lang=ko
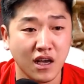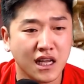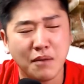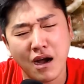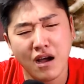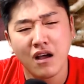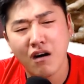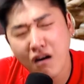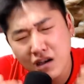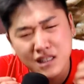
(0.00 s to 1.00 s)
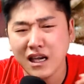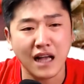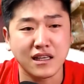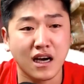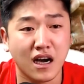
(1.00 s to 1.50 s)
그냥 막어 이게
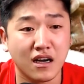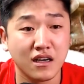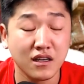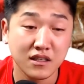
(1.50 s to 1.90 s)
아니야